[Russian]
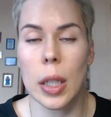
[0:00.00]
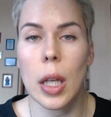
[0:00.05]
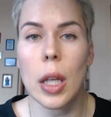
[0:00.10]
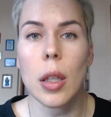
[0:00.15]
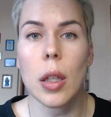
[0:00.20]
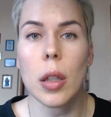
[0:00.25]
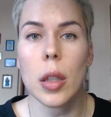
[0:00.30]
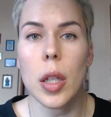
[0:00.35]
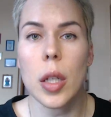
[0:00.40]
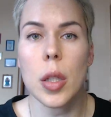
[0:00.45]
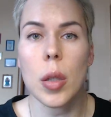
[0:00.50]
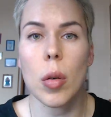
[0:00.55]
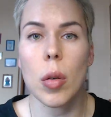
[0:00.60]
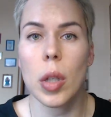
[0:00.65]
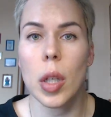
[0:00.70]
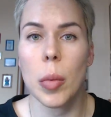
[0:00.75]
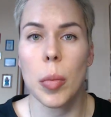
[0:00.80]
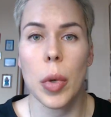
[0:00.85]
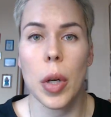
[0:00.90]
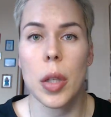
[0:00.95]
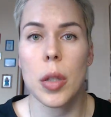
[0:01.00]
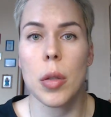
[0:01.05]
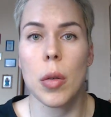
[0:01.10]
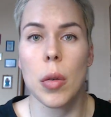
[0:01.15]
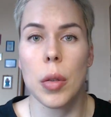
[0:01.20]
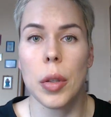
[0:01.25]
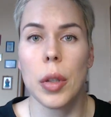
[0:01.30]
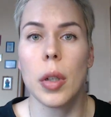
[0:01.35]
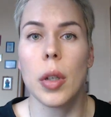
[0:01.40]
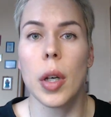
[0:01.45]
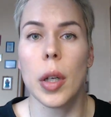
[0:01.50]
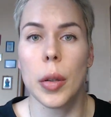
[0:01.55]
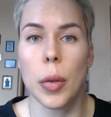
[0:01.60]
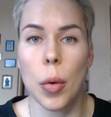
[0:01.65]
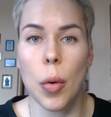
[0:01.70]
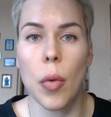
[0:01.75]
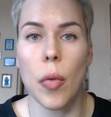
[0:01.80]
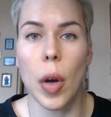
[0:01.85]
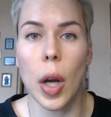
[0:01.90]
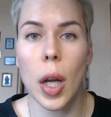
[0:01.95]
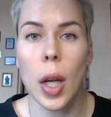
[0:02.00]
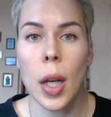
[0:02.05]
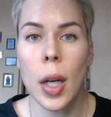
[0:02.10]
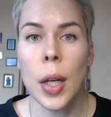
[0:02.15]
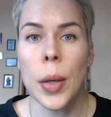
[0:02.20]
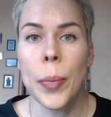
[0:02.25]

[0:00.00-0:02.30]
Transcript: На долгосрок брать ее не готова,